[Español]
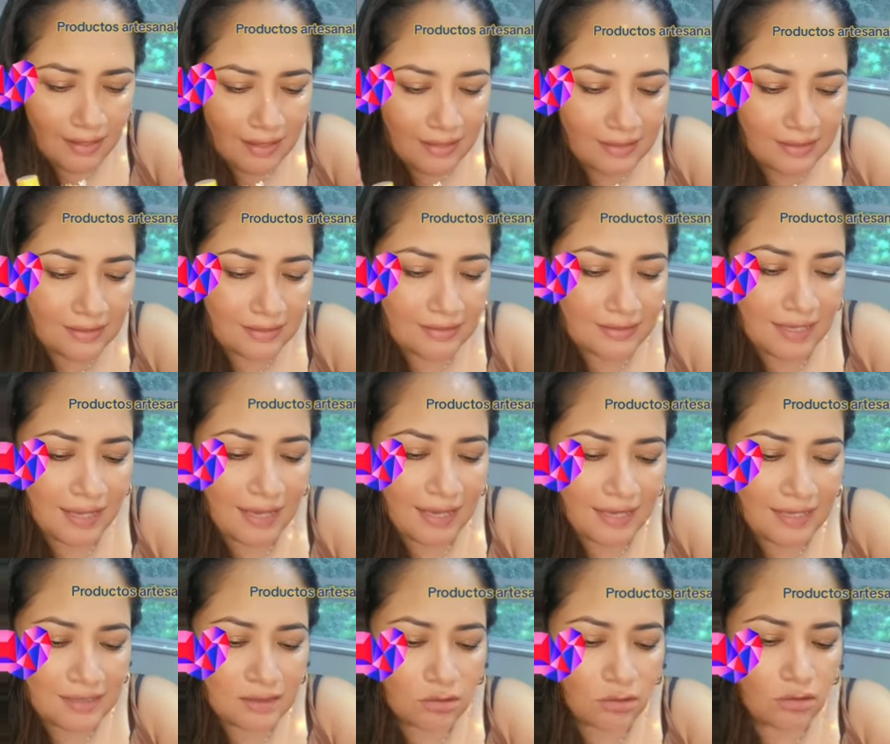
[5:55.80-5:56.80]
hice
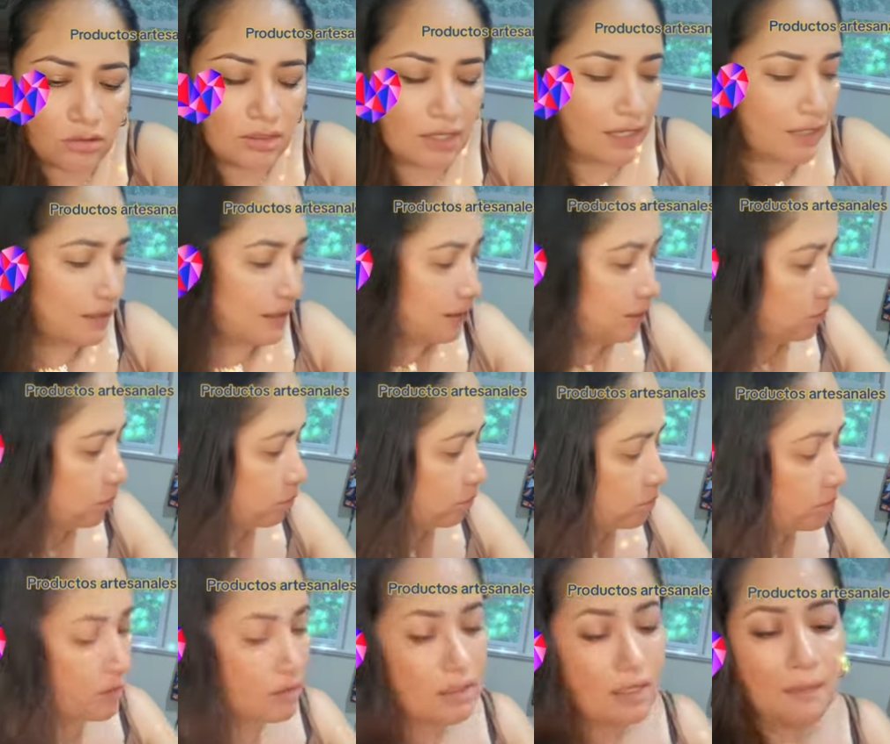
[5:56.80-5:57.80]
estos
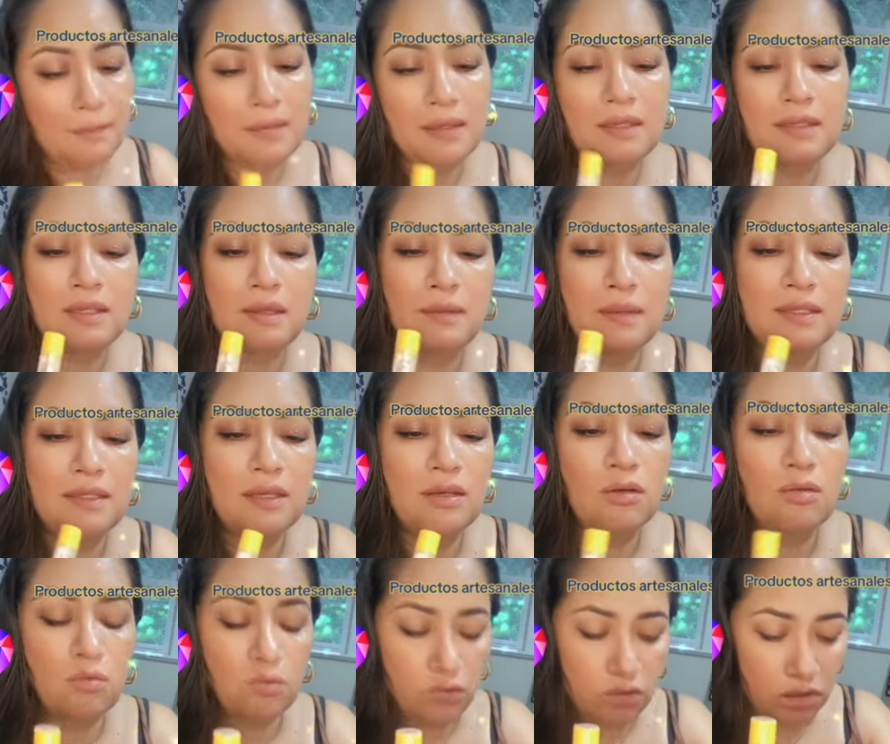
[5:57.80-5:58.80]
negritos que también se
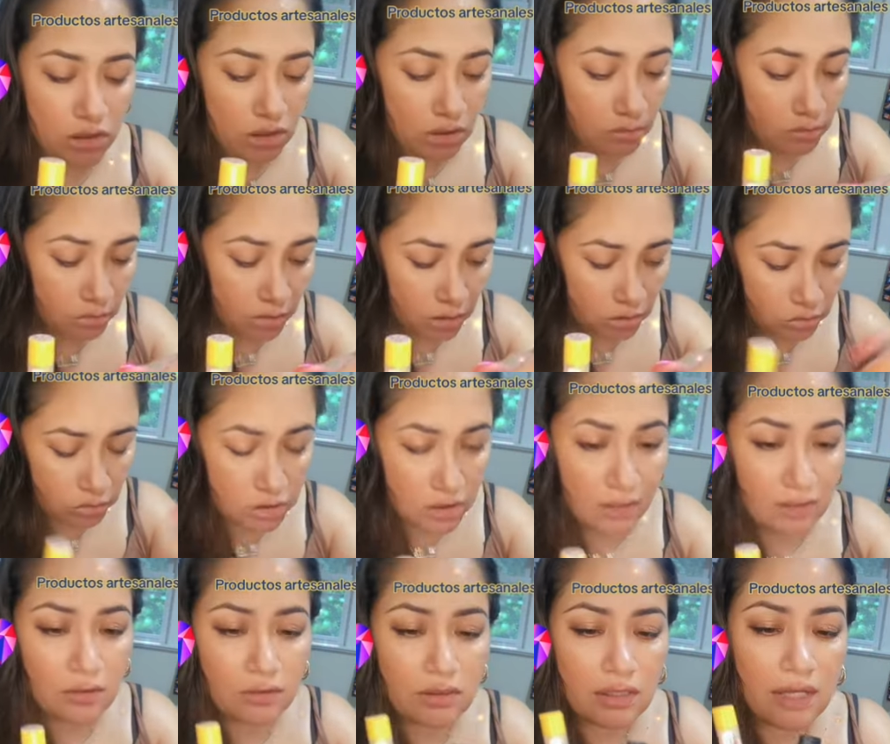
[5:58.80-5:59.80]
vendieron muchísimo, de estos
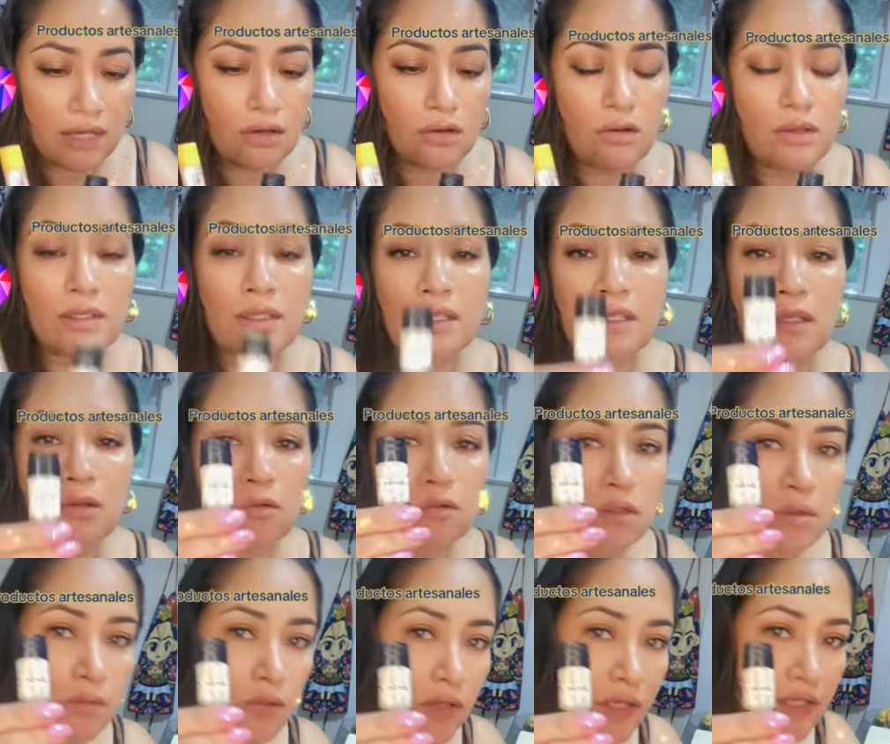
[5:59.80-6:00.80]
ya no tengo, este es el
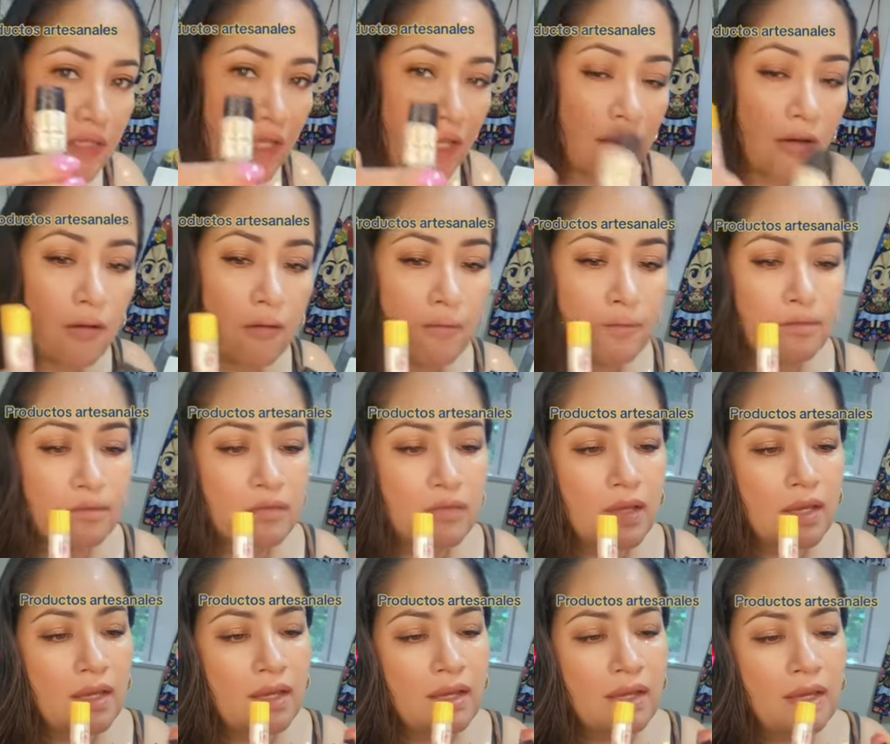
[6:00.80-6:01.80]
último que tengo.
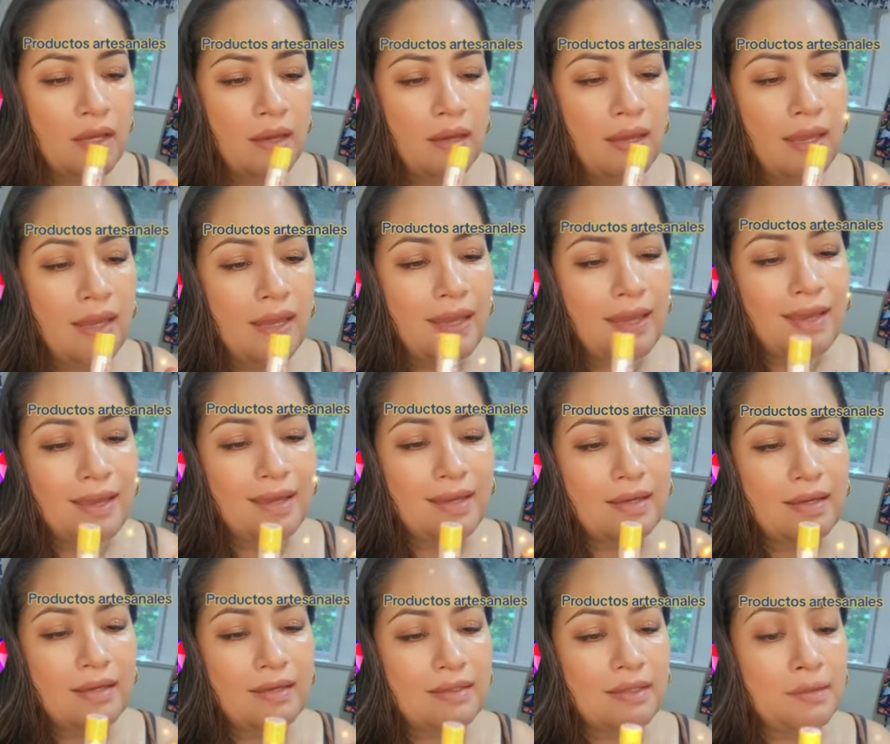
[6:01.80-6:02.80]

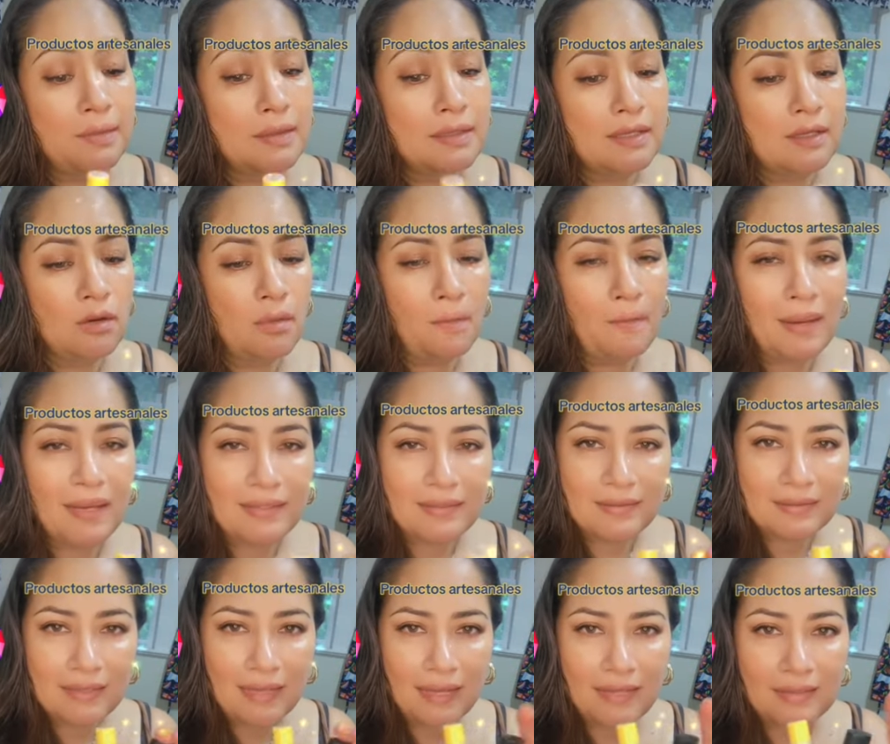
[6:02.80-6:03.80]
Eh, se vendieron
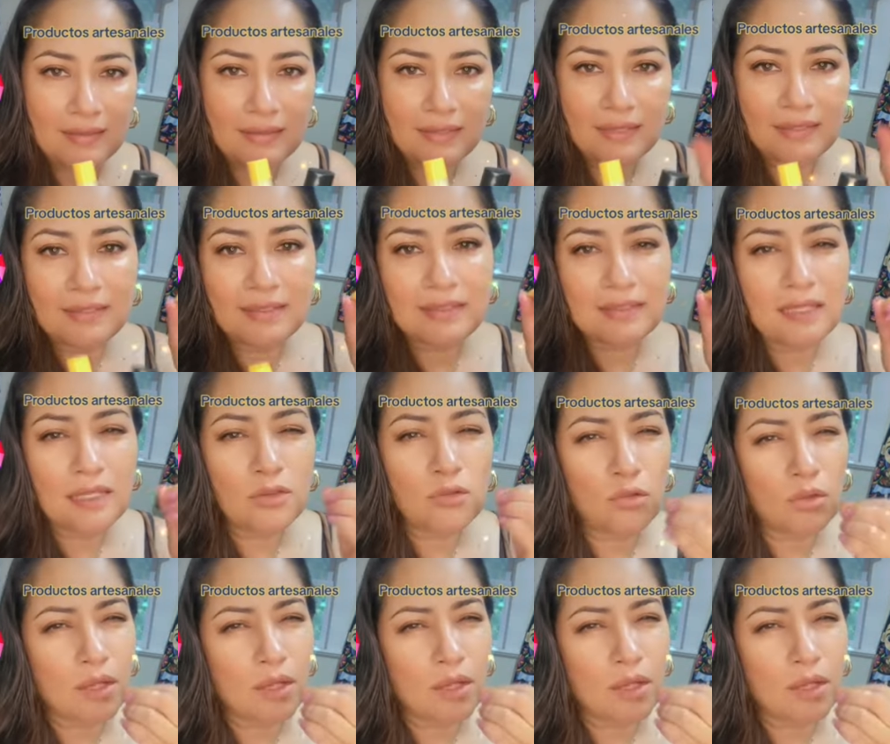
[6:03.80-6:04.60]
bastante. Si tienes tus